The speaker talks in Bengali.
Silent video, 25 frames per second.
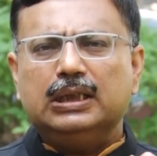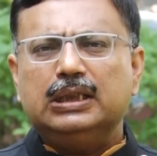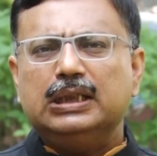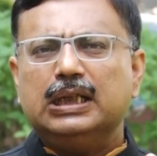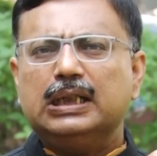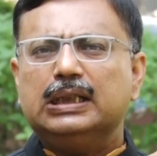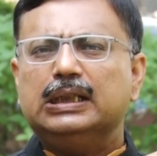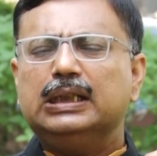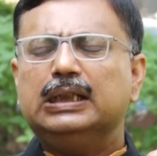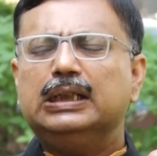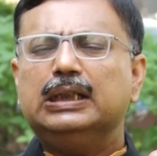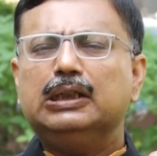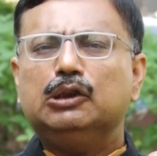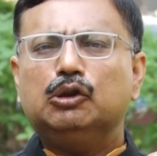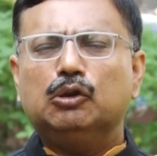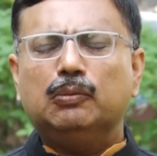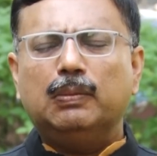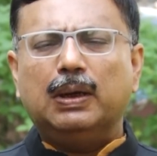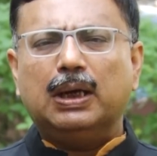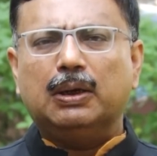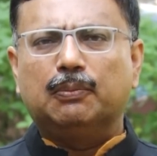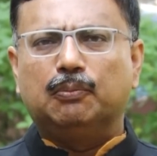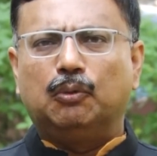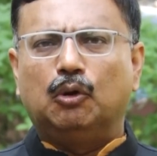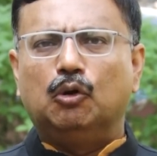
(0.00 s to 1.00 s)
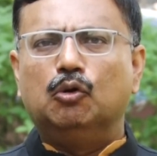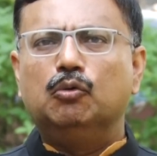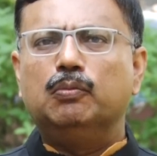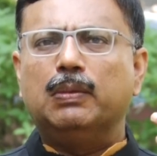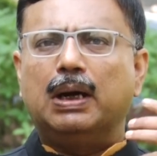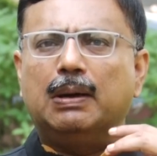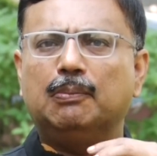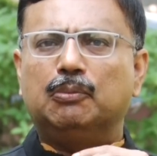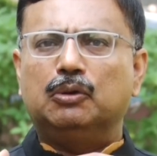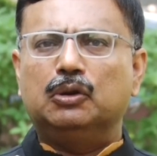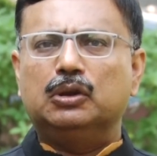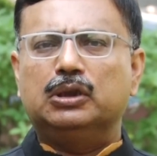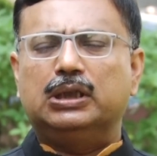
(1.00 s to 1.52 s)
যে দিদি তোমার
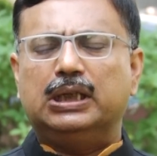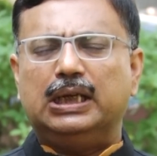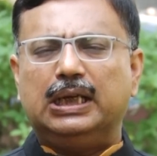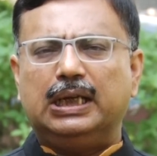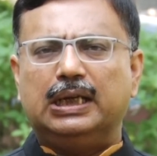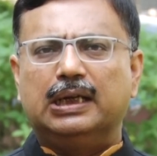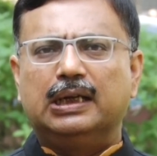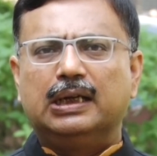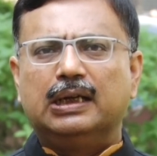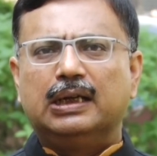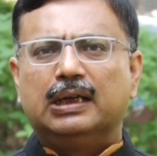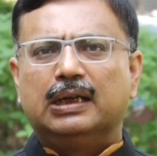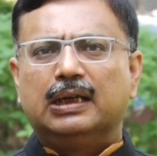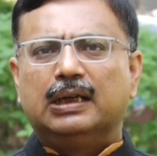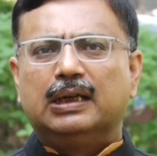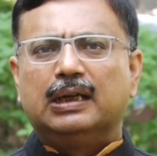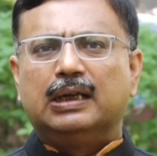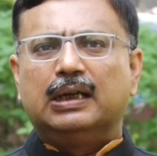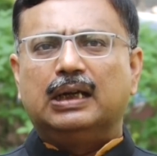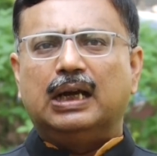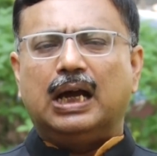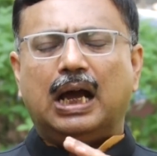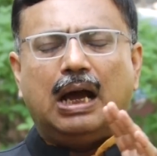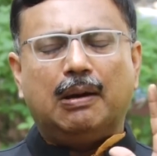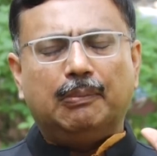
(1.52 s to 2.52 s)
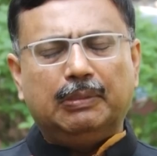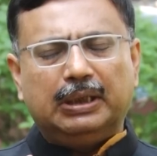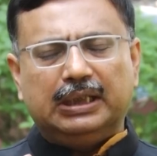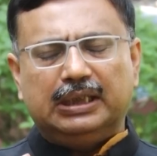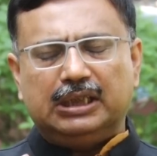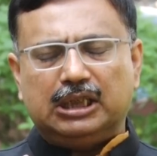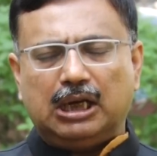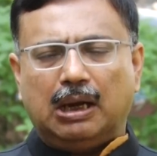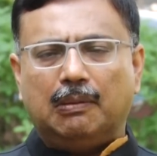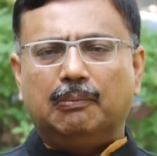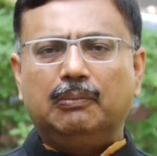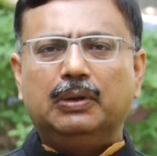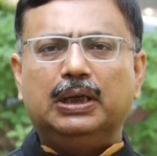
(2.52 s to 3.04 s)
বৌমা বলছে আমি
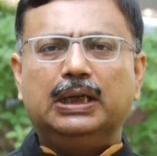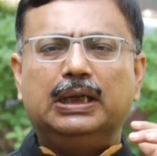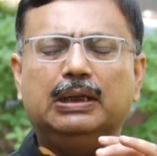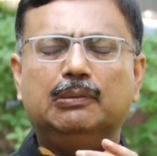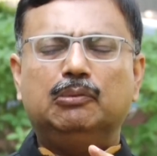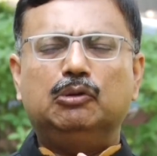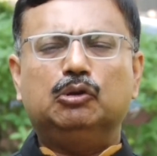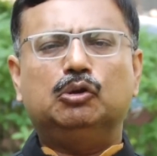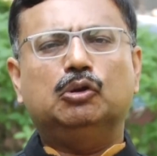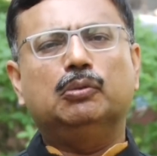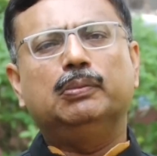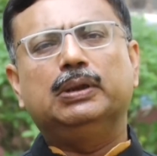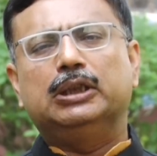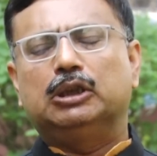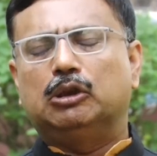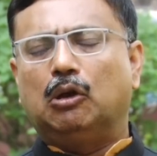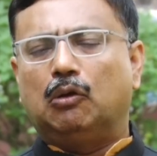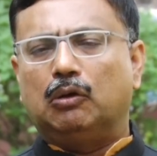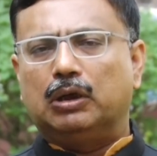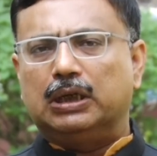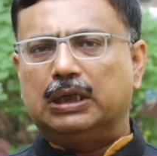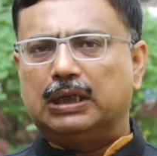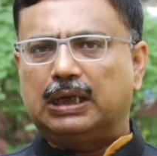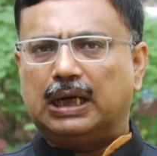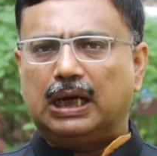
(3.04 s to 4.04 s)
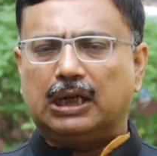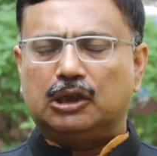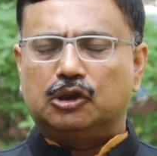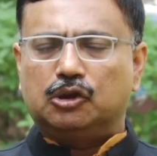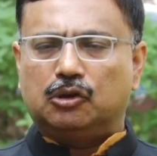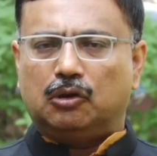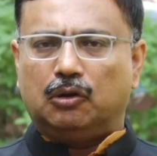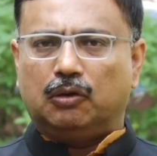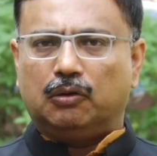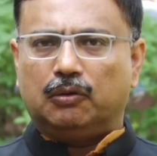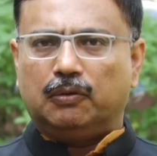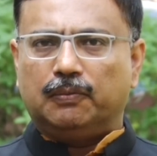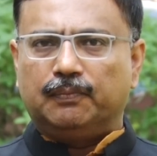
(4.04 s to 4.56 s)
সামলে নেব তুমি দলের কাজ
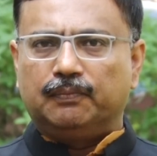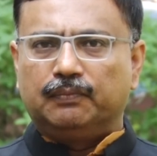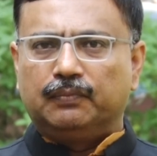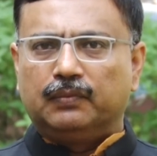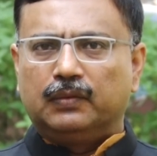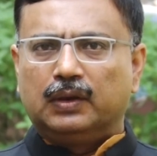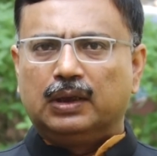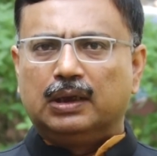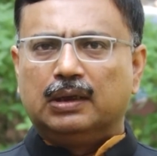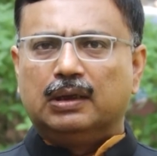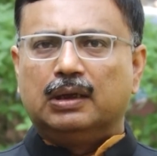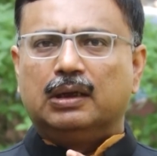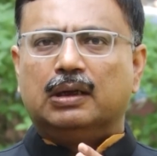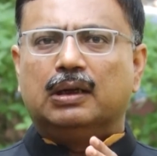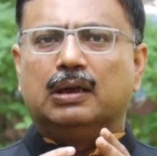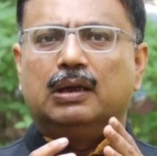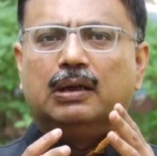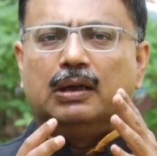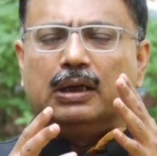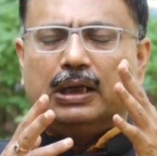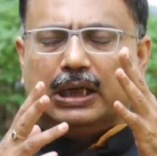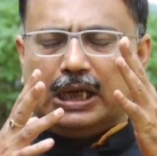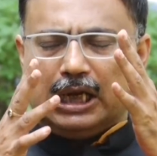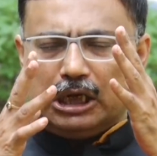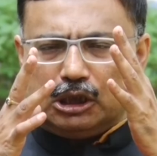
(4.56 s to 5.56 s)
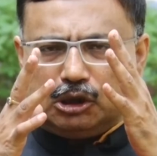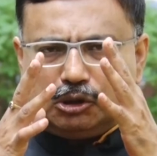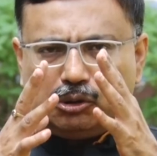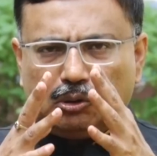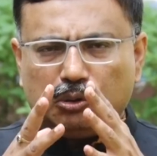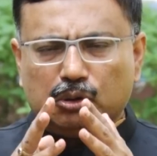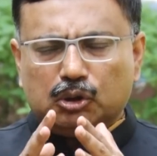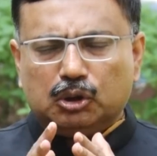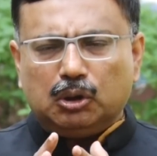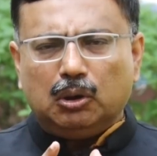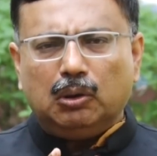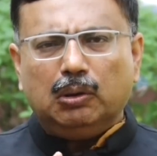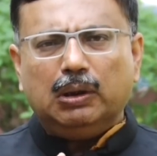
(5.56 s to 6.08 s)
করো
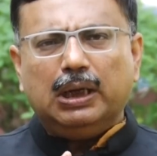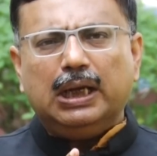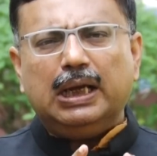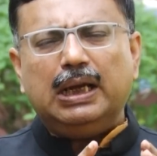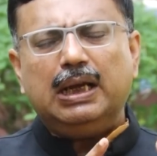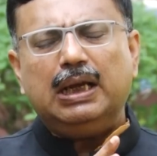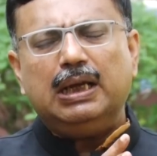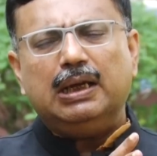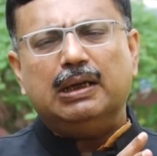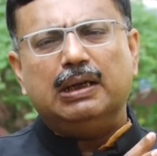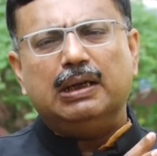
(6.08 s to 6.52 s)
কেষ্টর সঙ্গে